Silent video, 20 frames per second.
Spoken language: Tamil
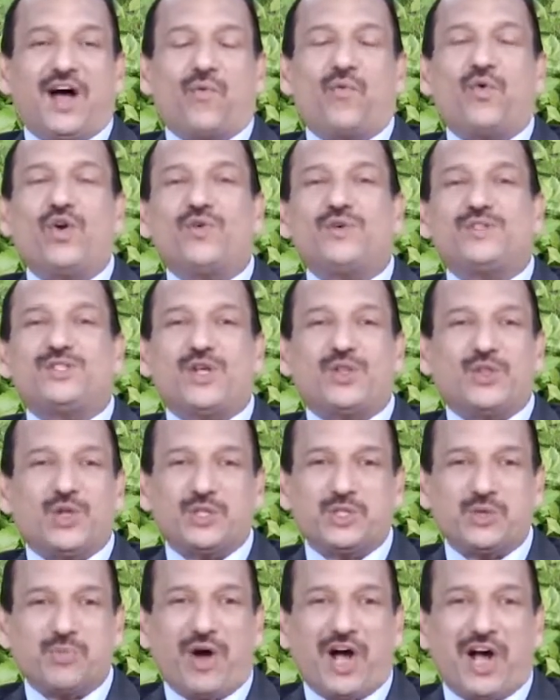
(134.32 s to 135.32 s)
அவ்வளோ
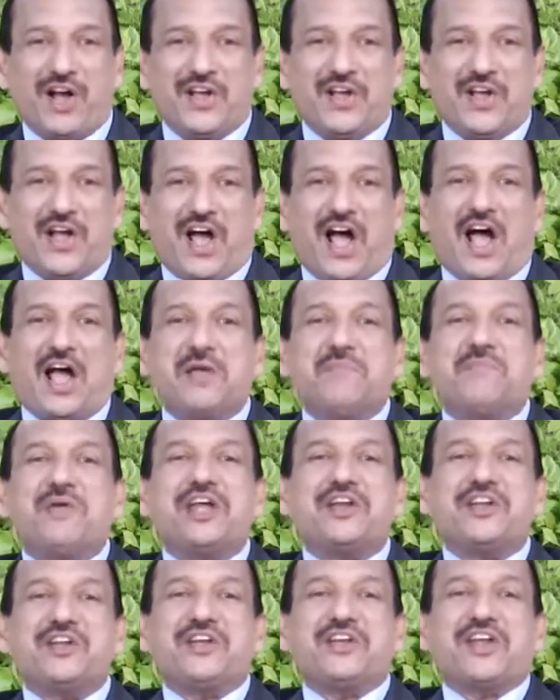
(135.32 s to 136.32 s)
சந்தோஷமாக ஐ
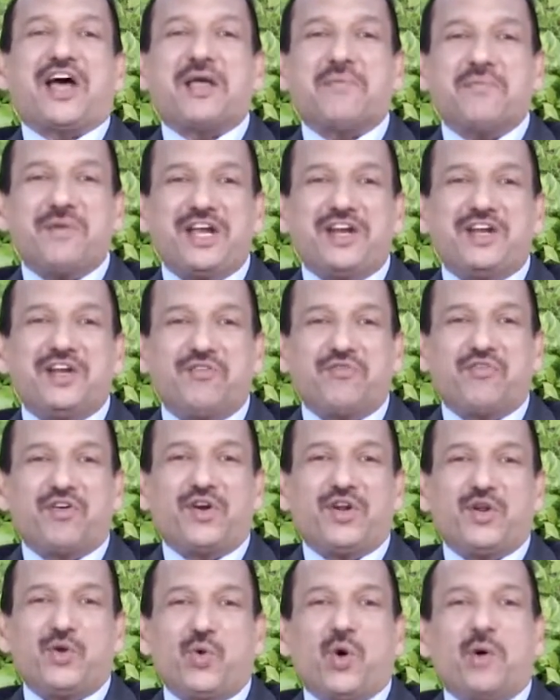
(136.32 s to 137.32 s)
மேட் இட் ஐ மேட் இட்
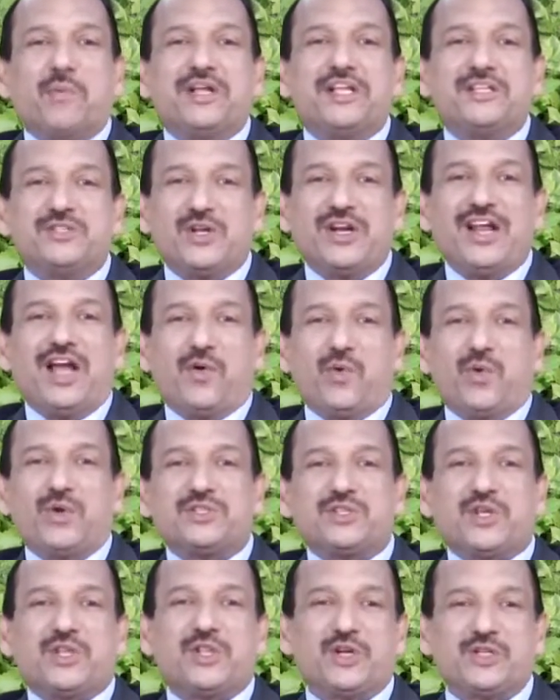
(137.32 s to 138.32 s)
ஃபார் யூ அப்படின்னு சொல்லி அவ்வளோ
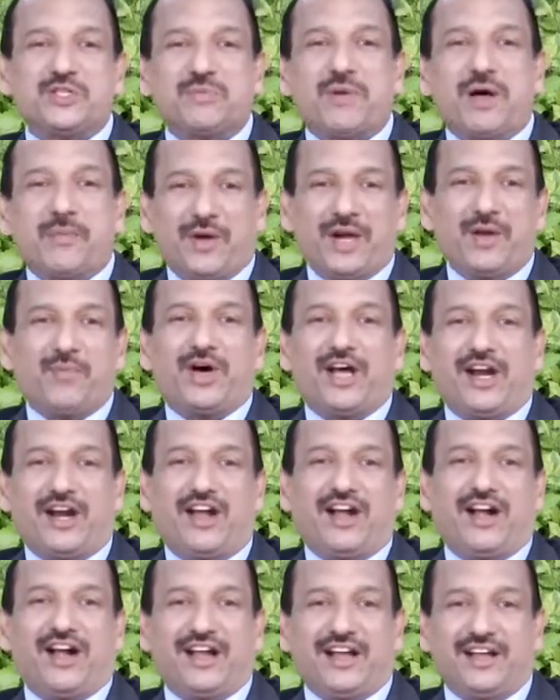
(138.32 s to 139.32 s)
சந்தோஷமாக
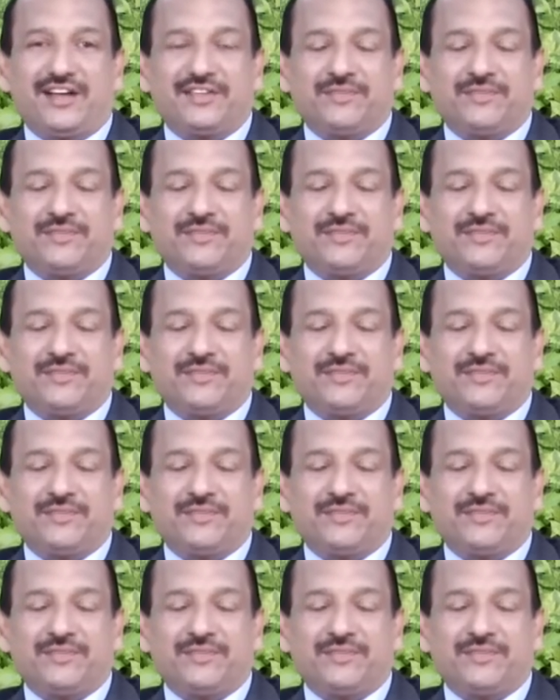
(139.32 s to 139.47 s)
பரிமாறுறாங்க